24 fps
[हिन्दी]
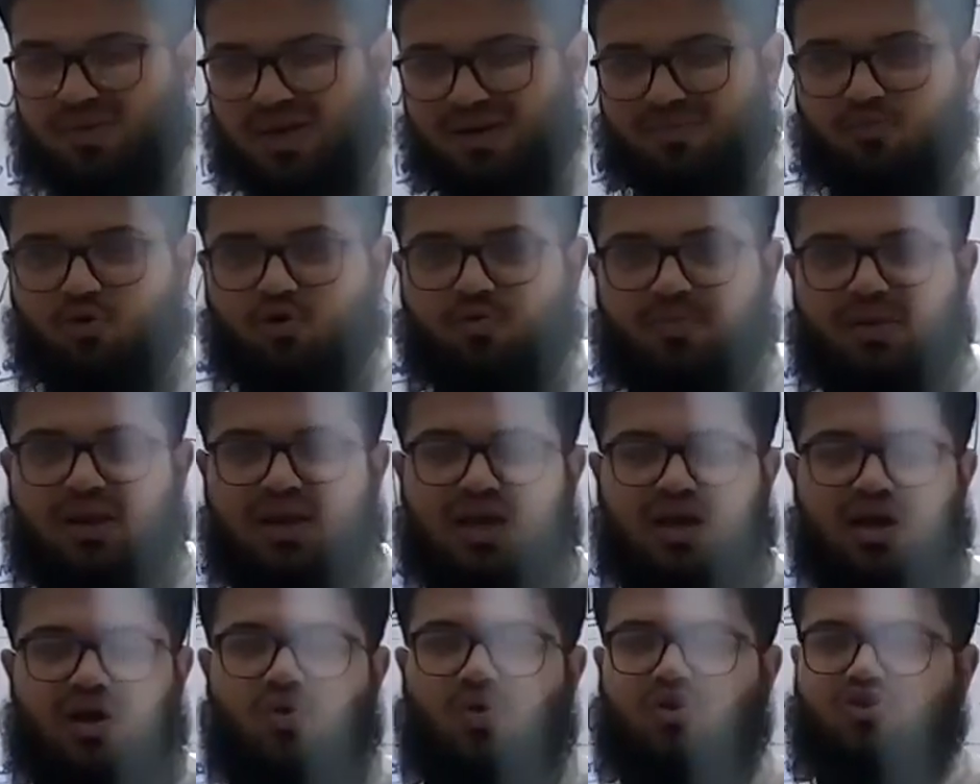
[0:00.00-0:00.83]
बिग बुक में
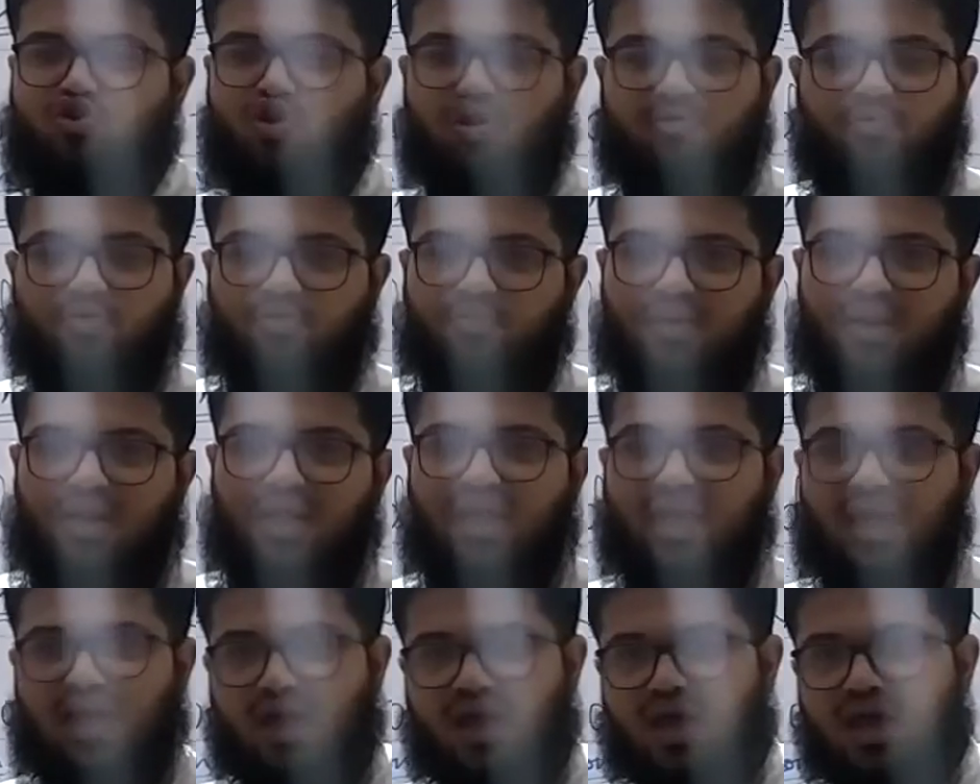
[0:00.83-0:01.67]
लिखा हुआ है शॉर्ट बुक में
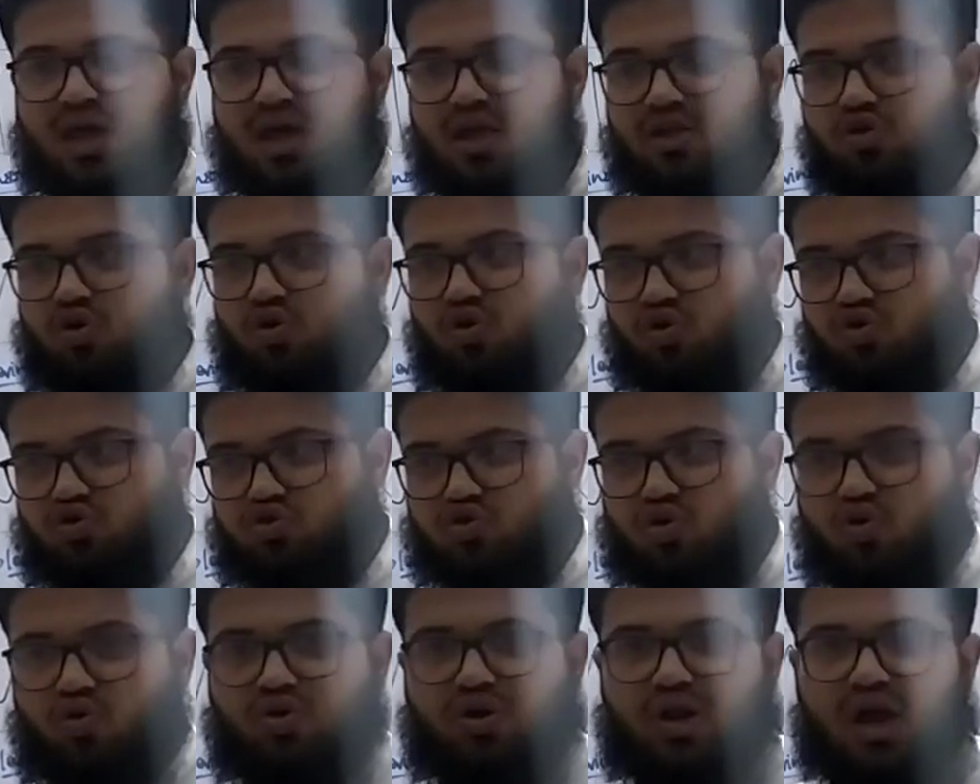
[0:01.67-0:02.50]
नहीं है तो
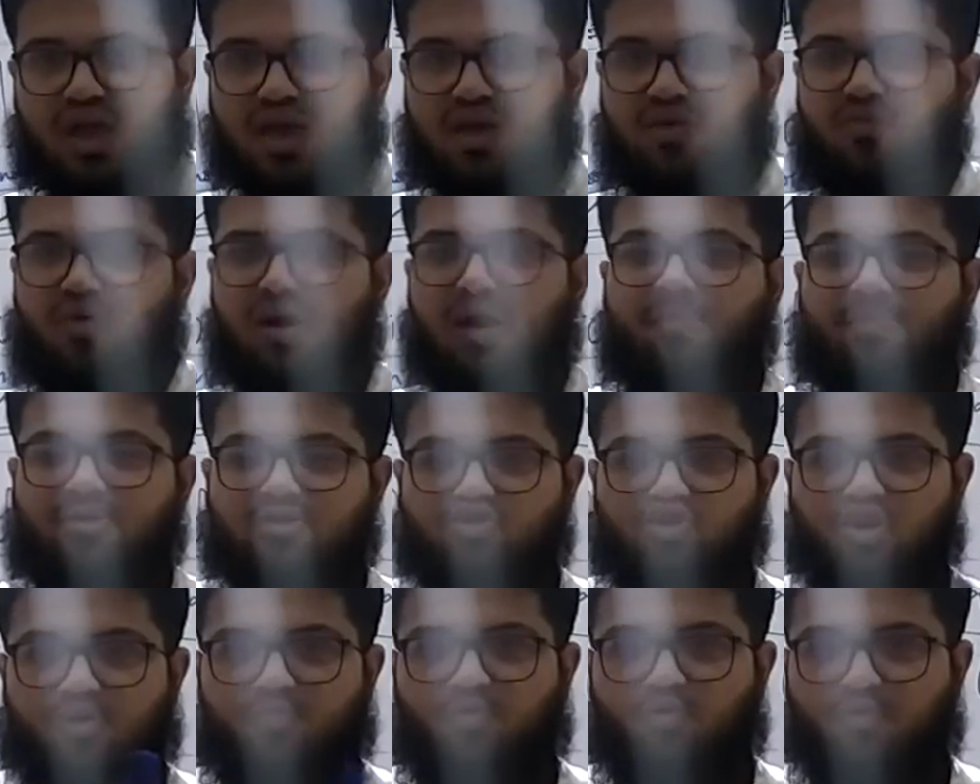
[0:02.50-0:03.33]
उसको उठा के वहाँ पर
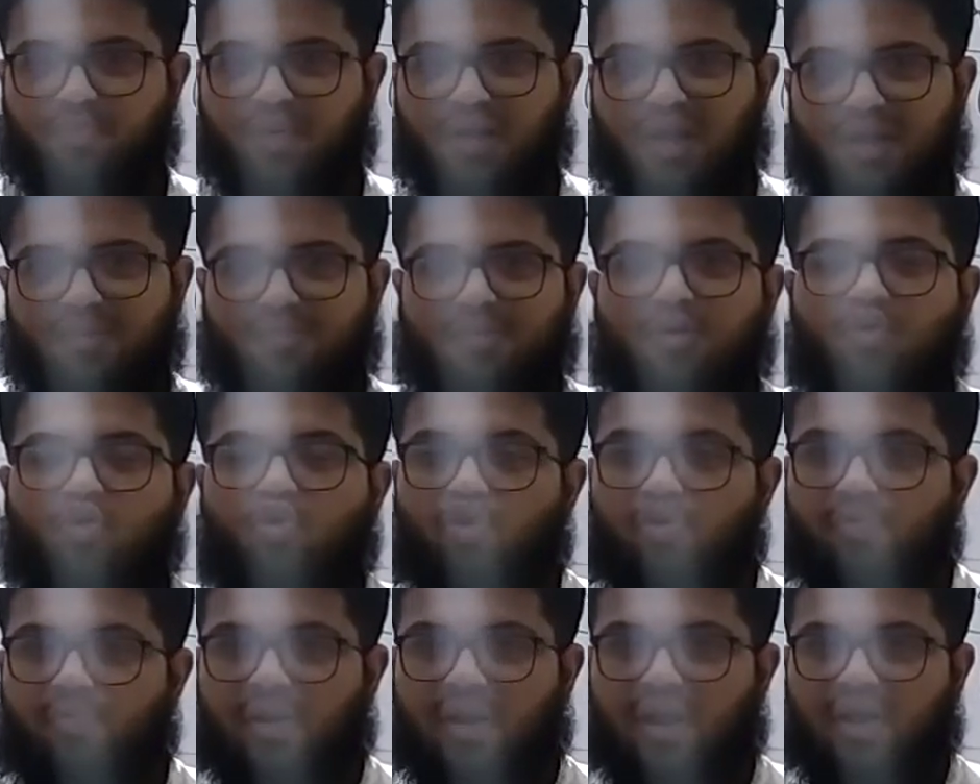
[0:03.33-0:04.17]
शॉर्ट बुक में कहीं पर
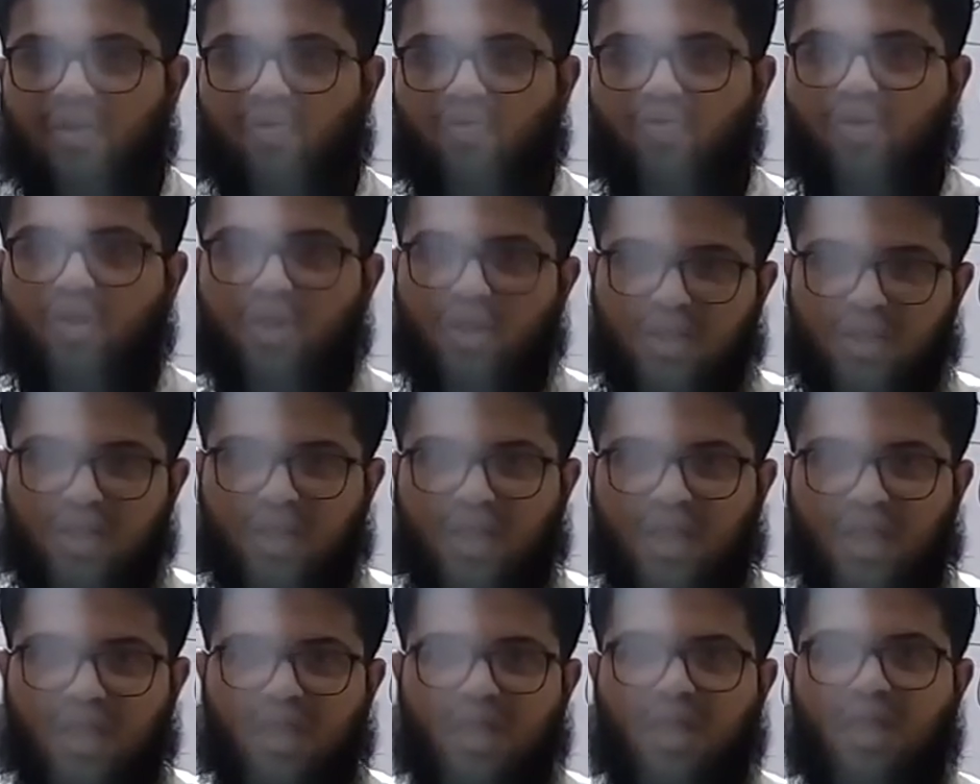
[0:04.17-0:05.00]
नोट बना लो
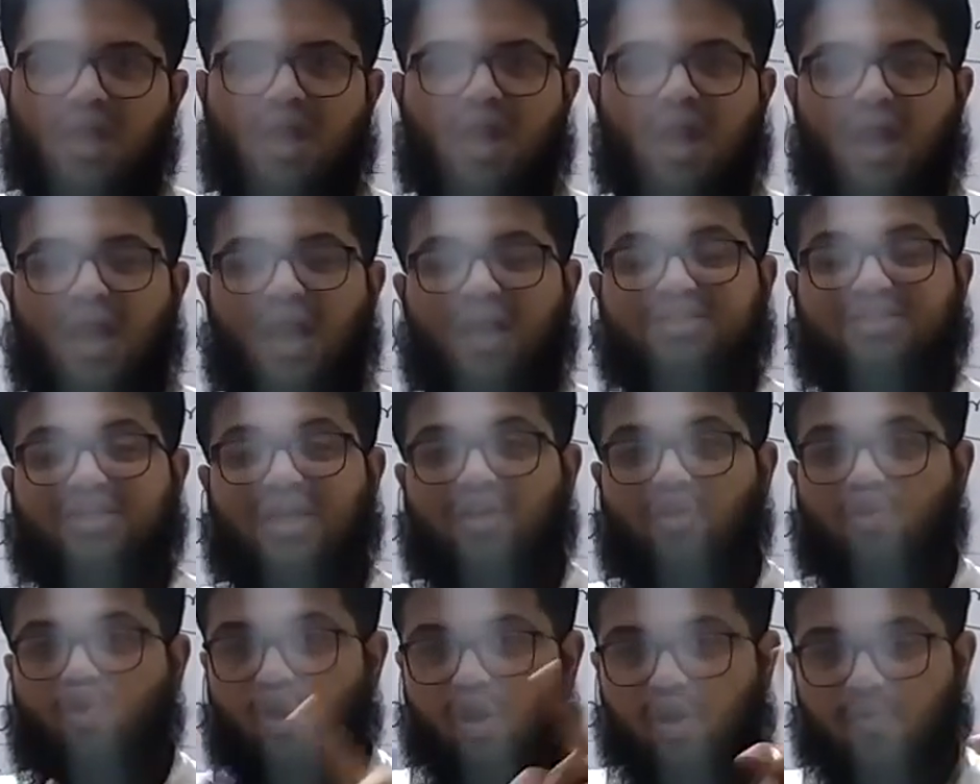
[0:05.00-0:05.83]
ठीक है
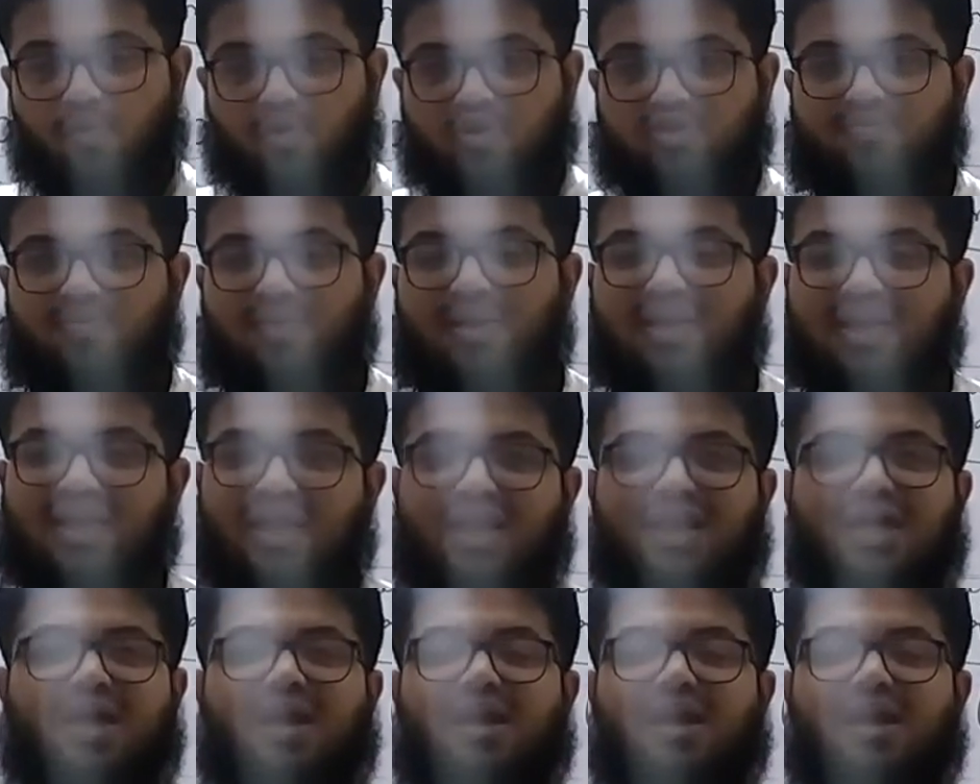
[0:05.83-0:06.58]
अच्छा नोटबुक्स मेंटेन